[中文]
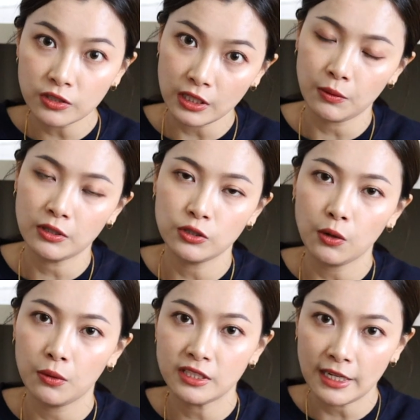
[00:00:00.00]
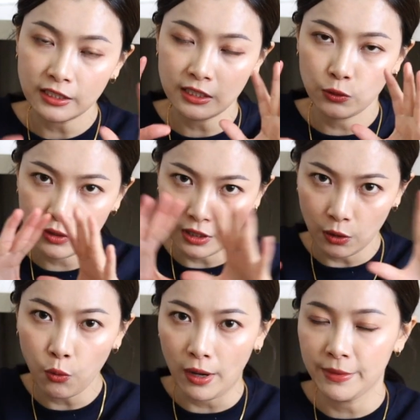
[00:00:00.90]
都整理完之后，我会再记录一个
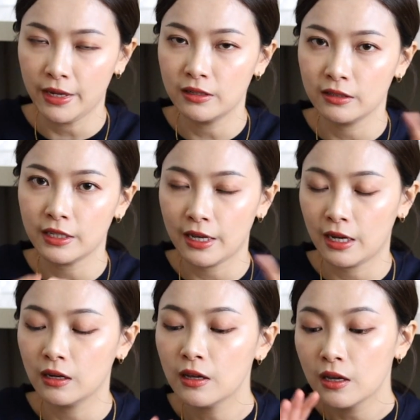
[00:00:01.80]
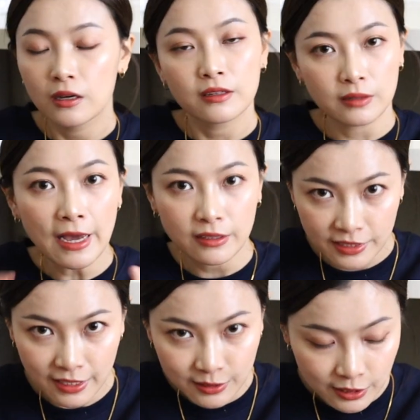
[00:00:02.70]
画面，让大家。看
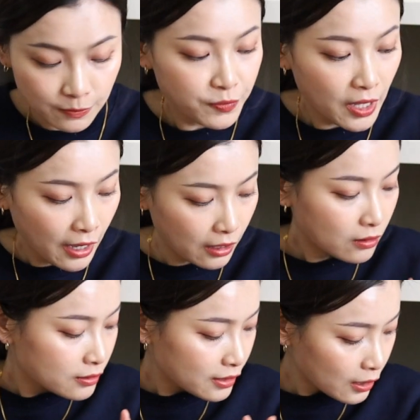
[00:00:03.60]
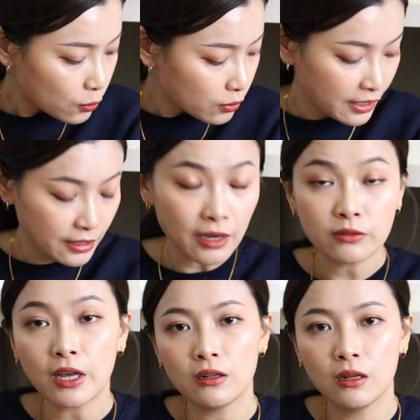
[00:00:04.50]
这样子，好，那过年要
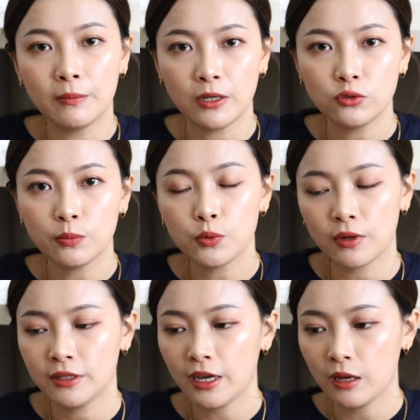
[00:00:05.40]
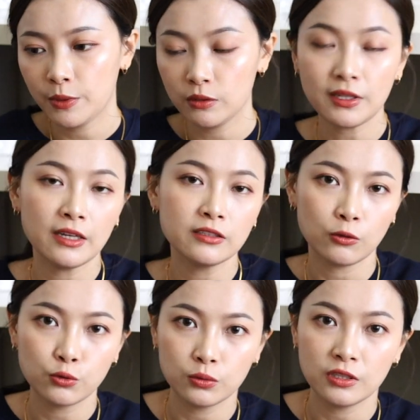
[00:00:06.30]
到了嘛，就不管大家有没有大
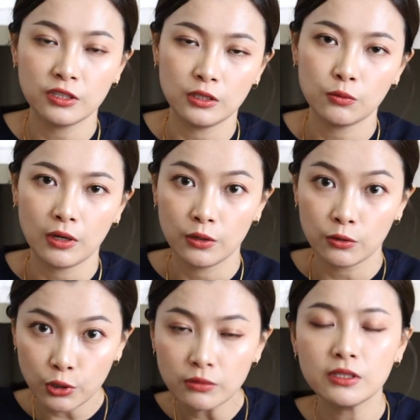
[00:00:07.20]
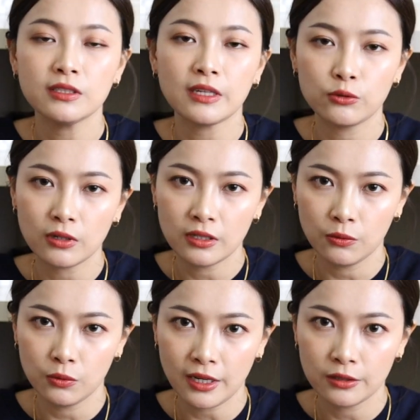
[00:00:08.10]
扫除的习惯，有收集彩妆
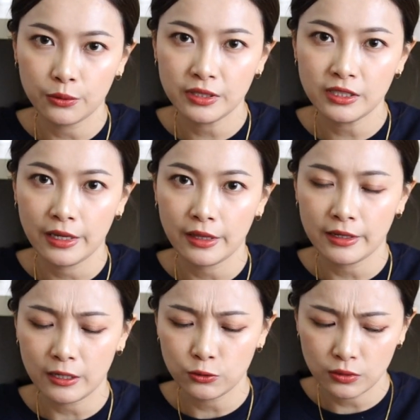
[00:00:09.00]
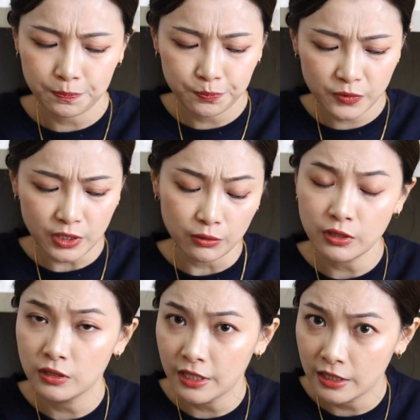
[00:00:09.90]
人，我当然都会建议大家就是。找
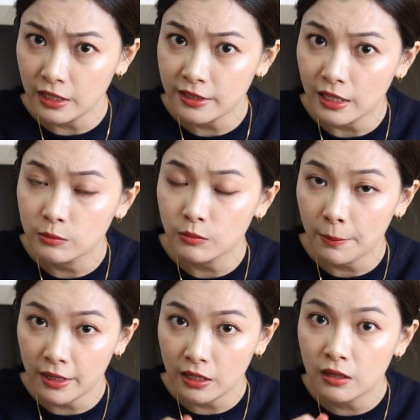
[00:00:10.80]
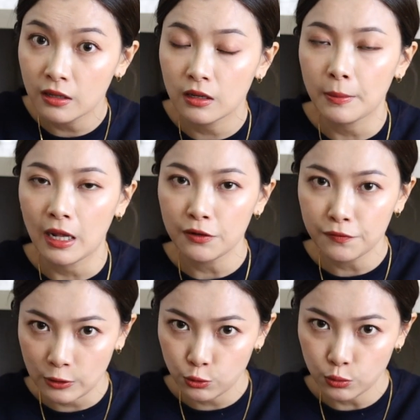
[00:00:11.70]
时间像这样子慢慢一个一个把它
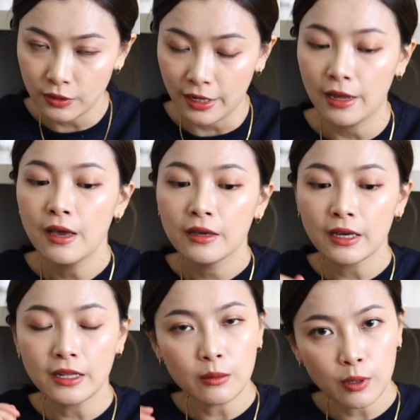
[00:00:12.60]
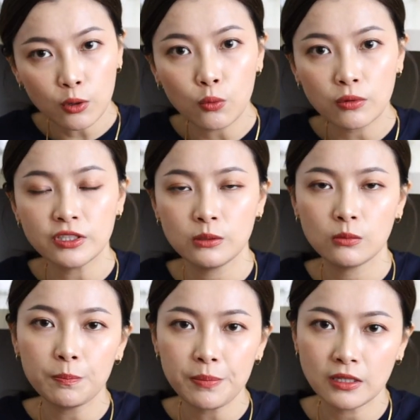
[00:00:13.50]
翻出来，看它有没有过期，有
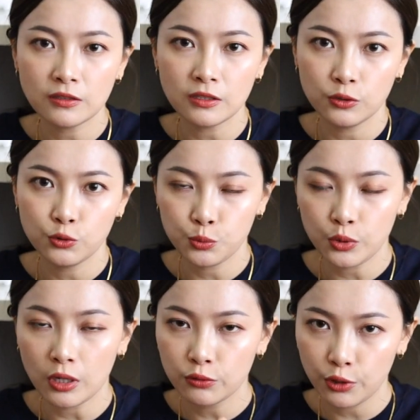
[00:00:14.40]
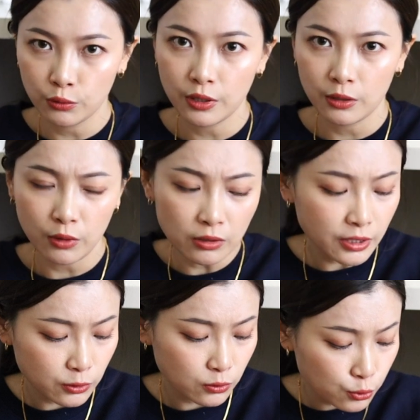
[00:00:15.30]
没有变质，需不需要丢掉？如果
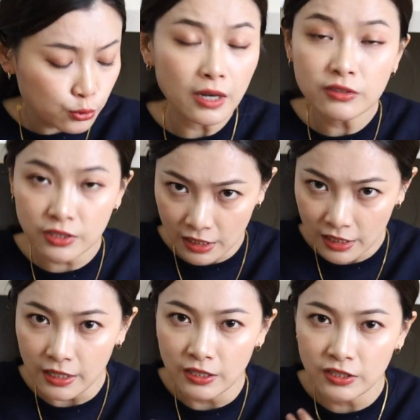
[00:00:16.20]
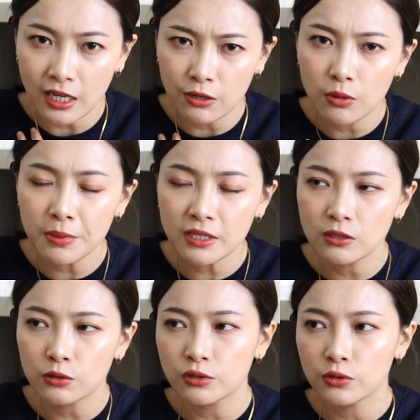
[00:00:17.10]
是需要整理一下，因为毕
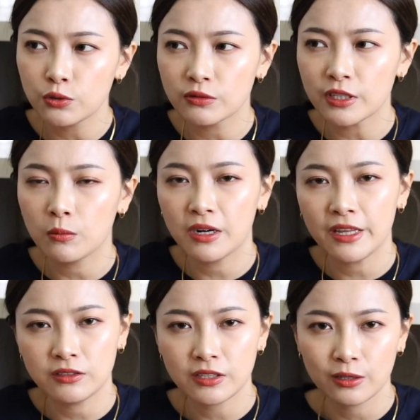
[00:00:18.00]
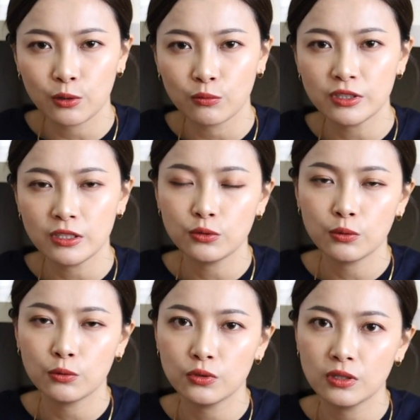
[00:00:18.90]
竟都是用在我们脸上的东西，所
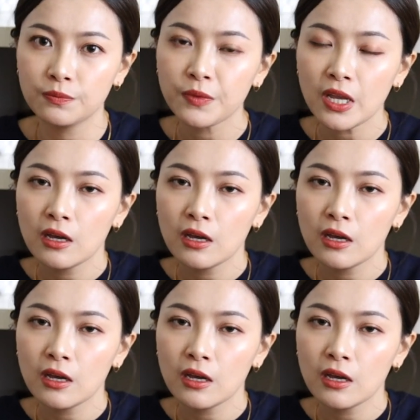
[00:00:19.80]
以我觉得